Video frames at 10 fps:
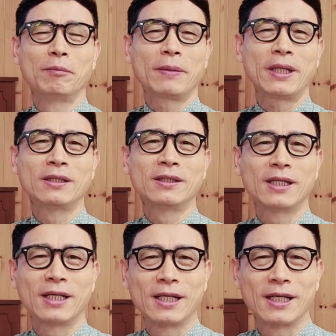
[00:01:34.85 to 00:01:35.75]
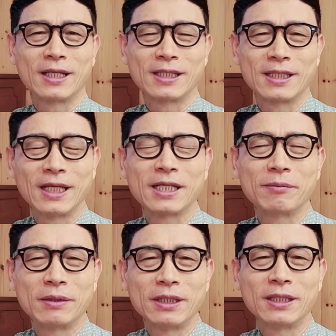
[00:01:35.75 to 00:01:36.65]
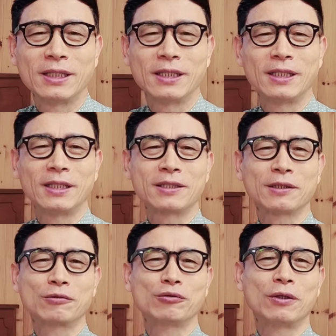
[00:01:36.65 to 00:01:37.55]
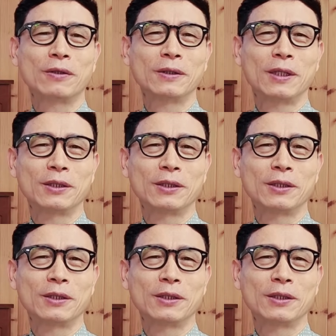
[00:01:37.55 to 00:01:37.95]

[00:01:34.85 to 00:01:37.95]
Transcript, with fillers: 팬들의 기다림이 있었고요.